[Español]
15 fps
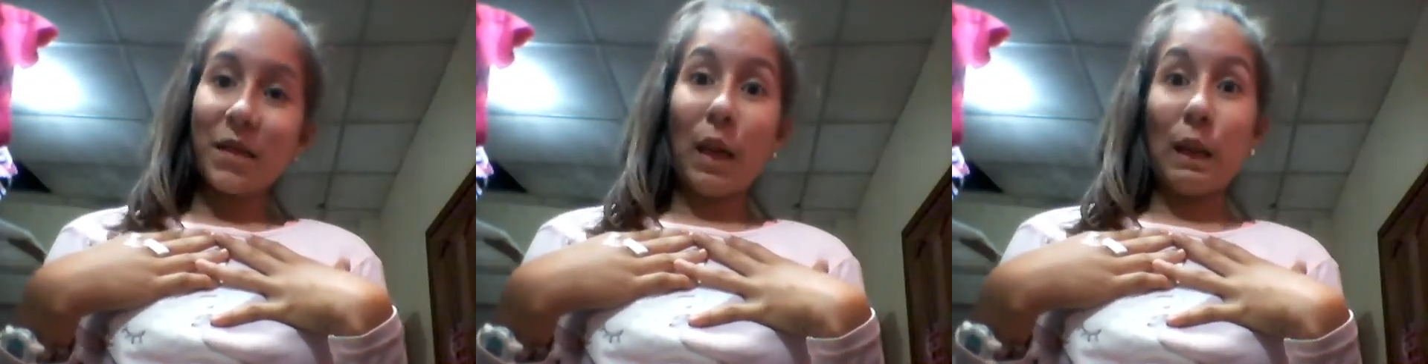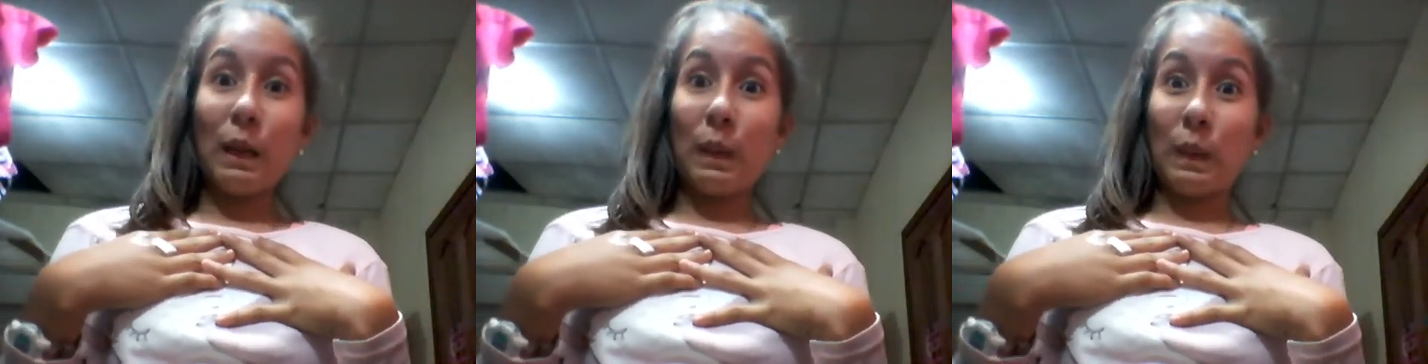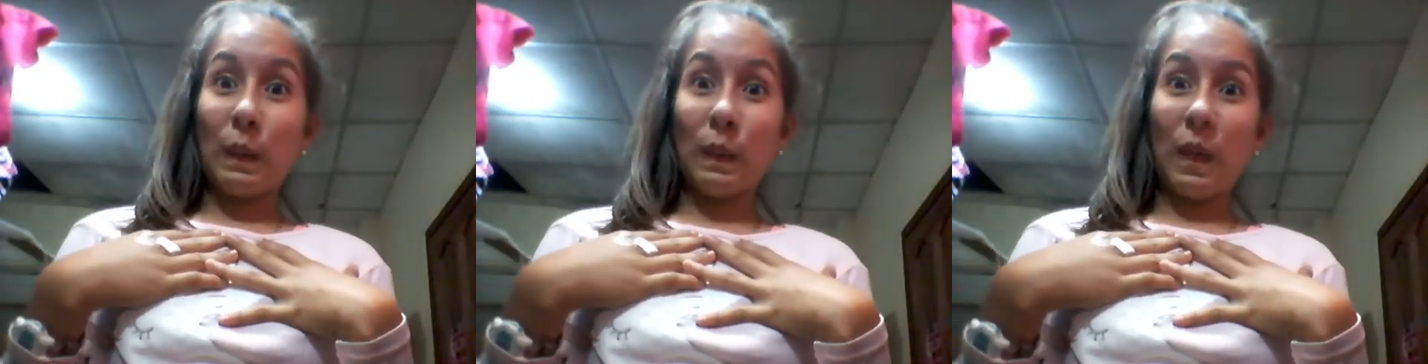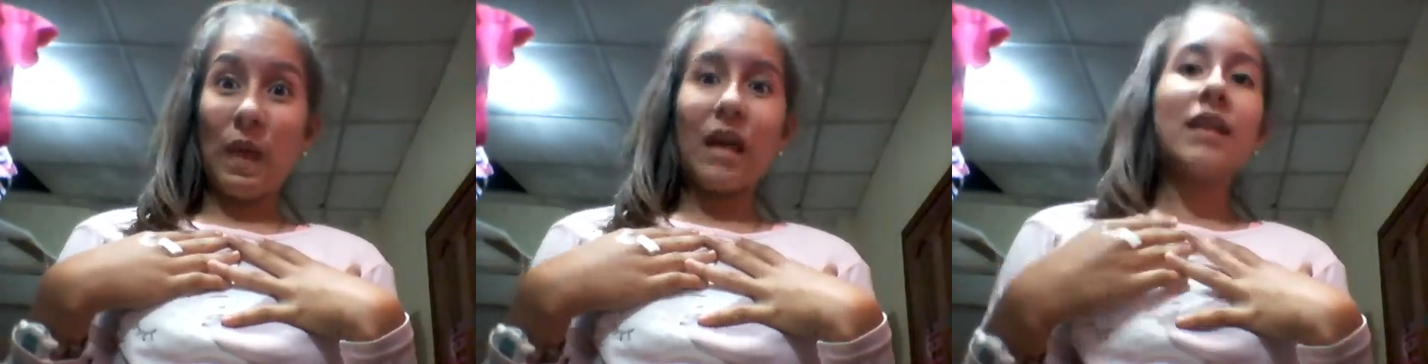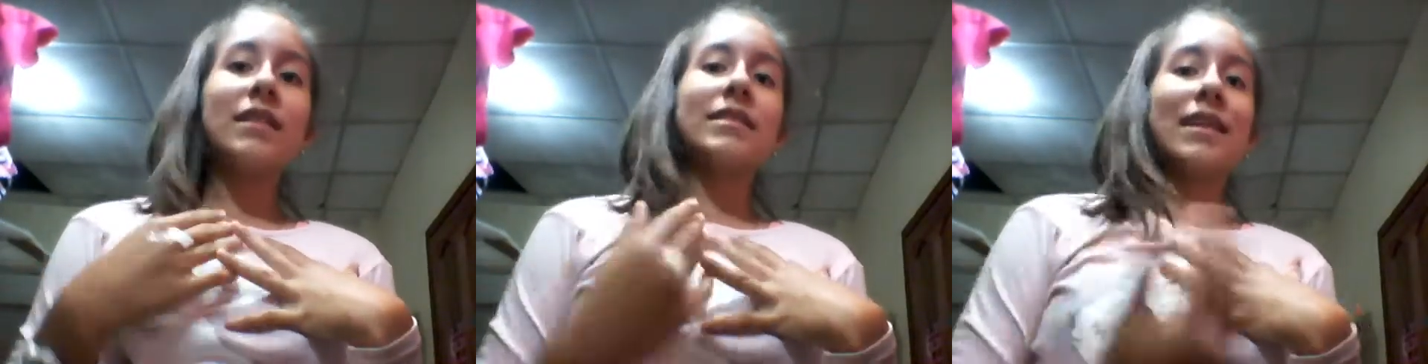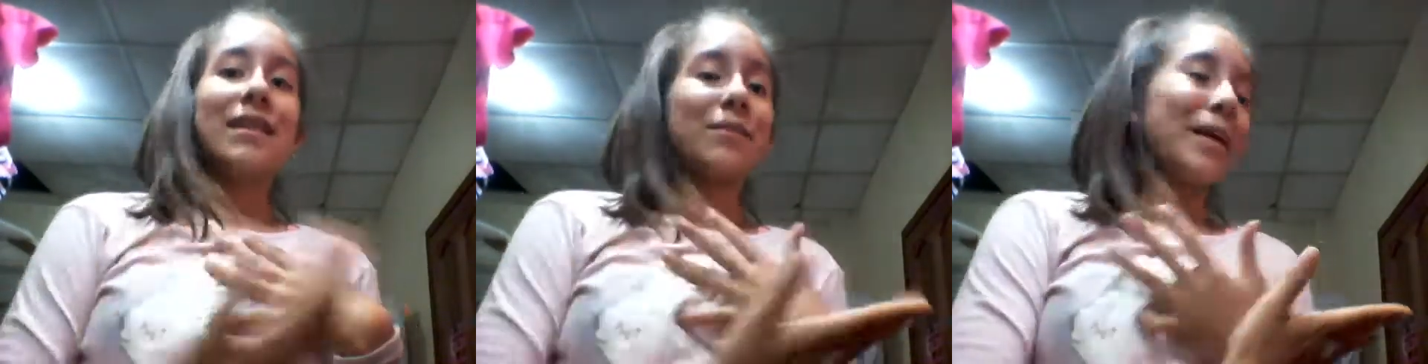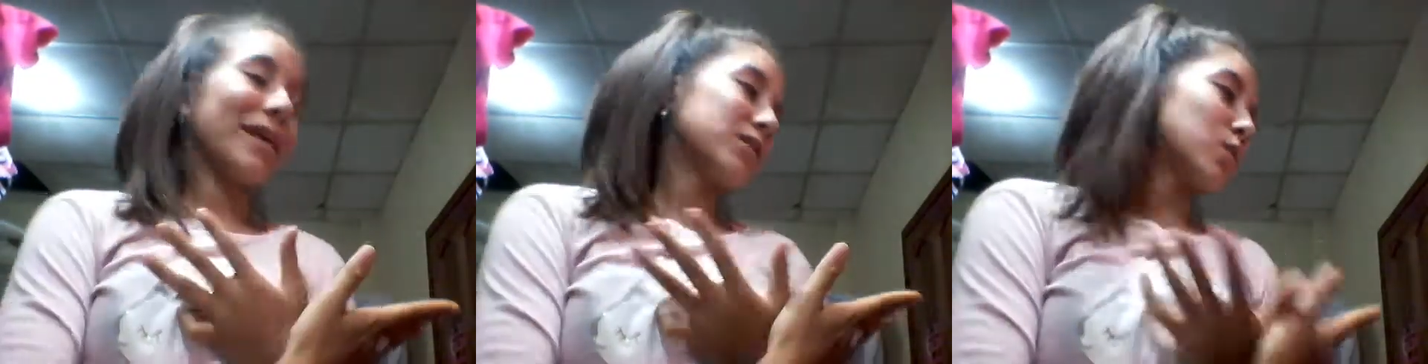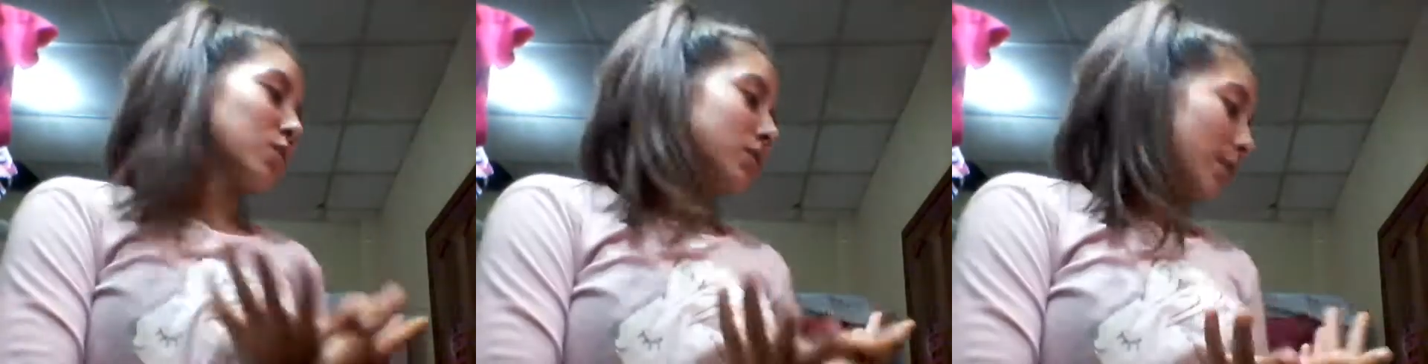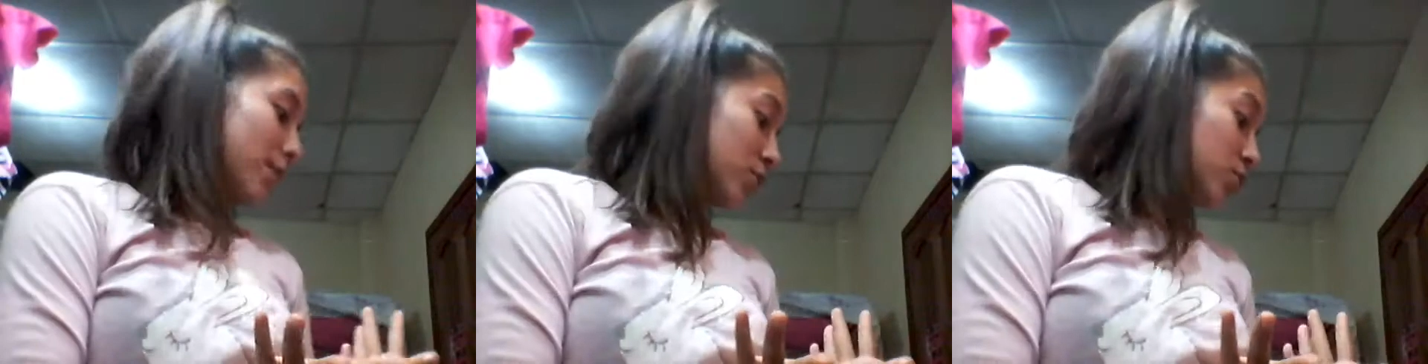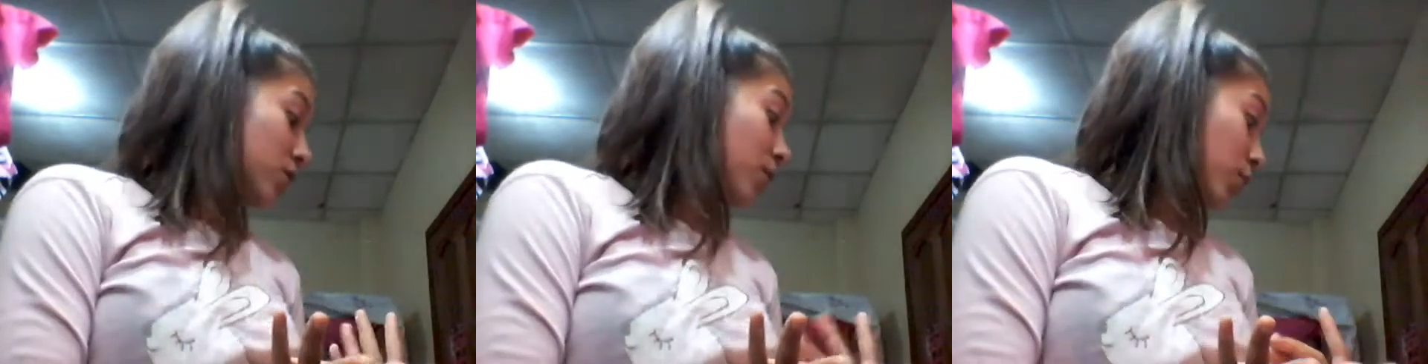se Se va a escuchar
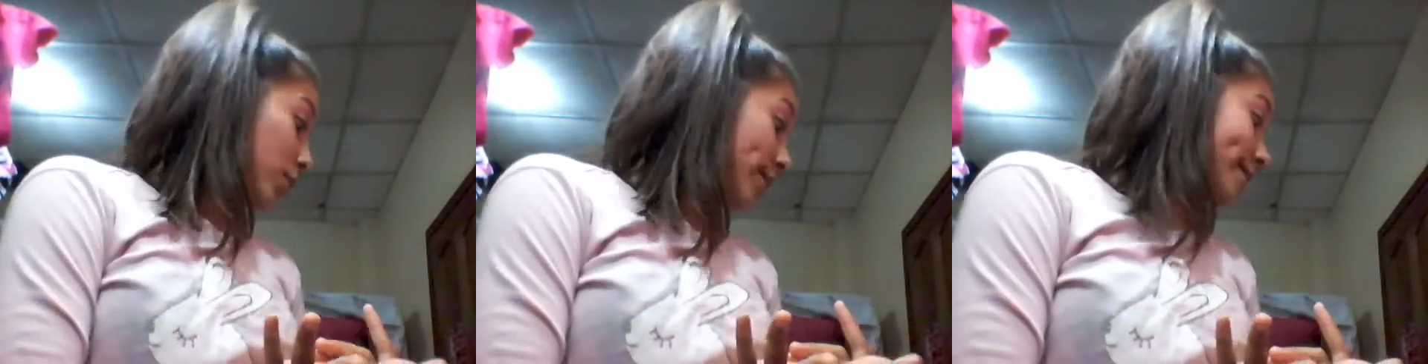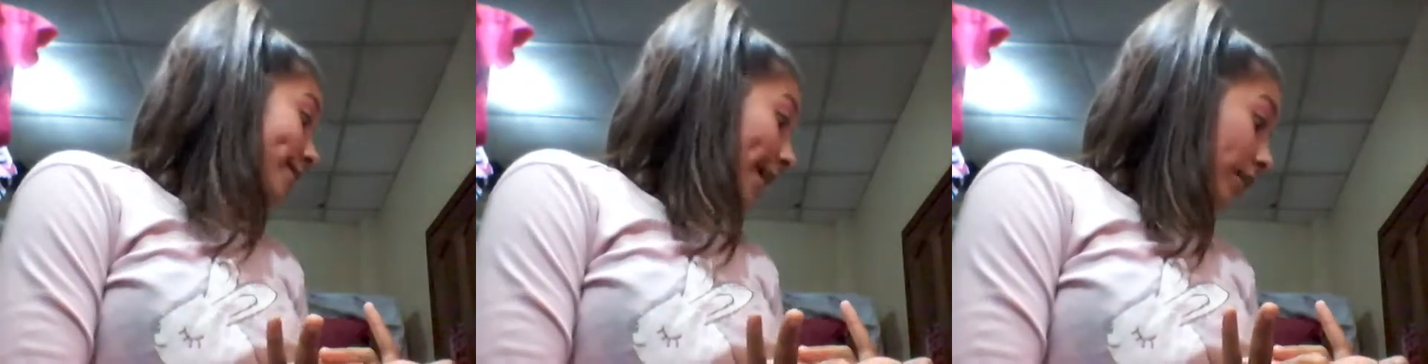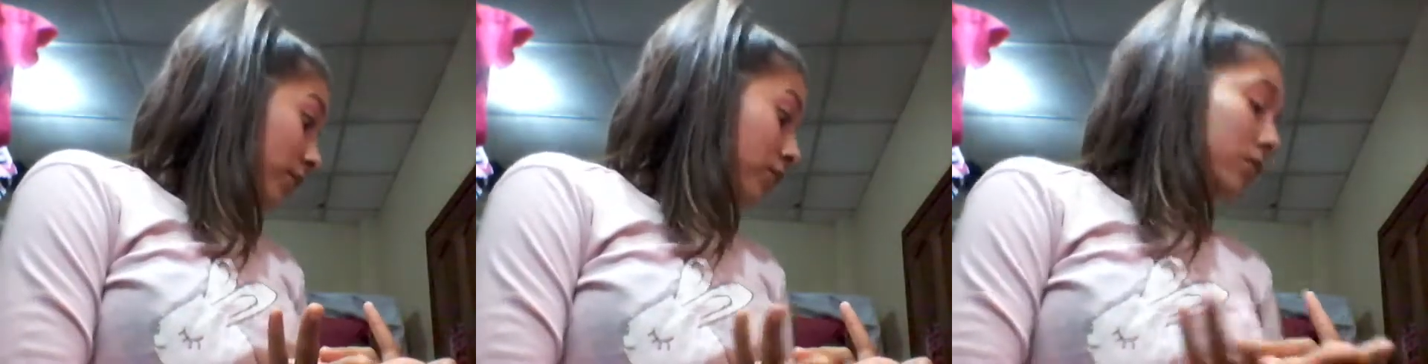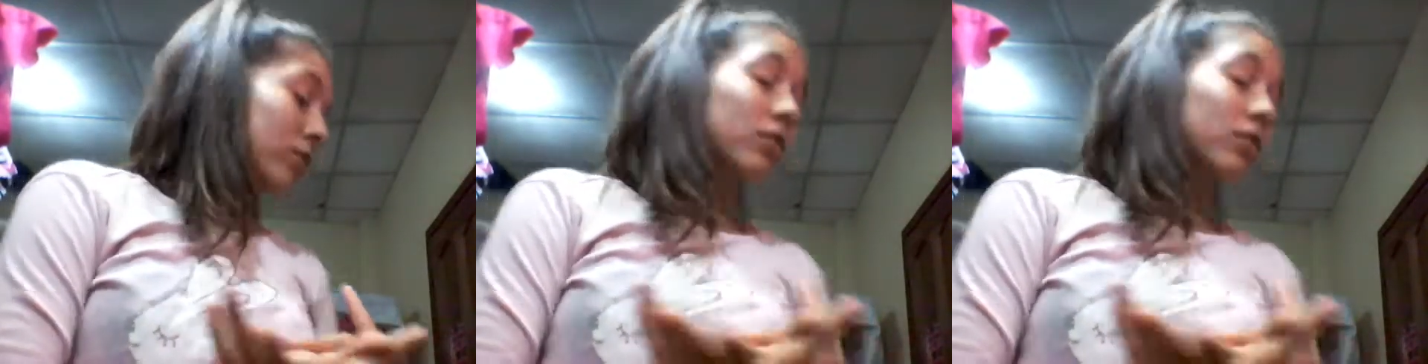porque tú eres voz de tarro.